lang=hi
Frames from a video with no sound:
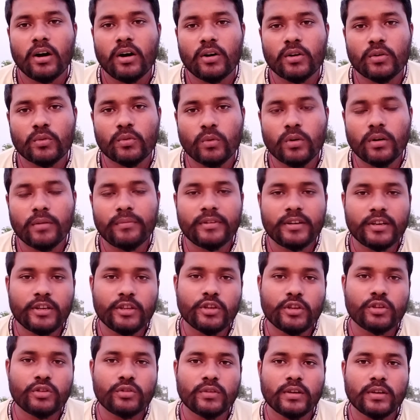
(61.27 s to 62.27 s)
और वो
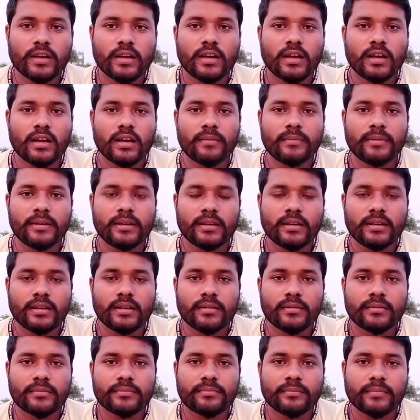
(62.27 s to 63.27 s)
वीडियो जो है अभी
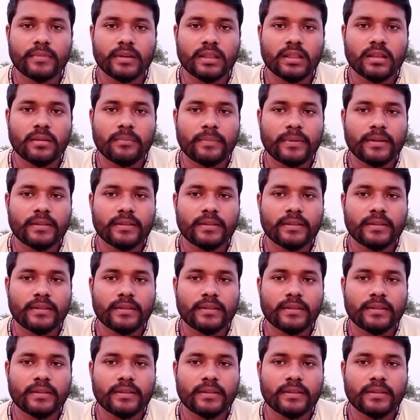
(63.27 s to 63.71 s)
मतलब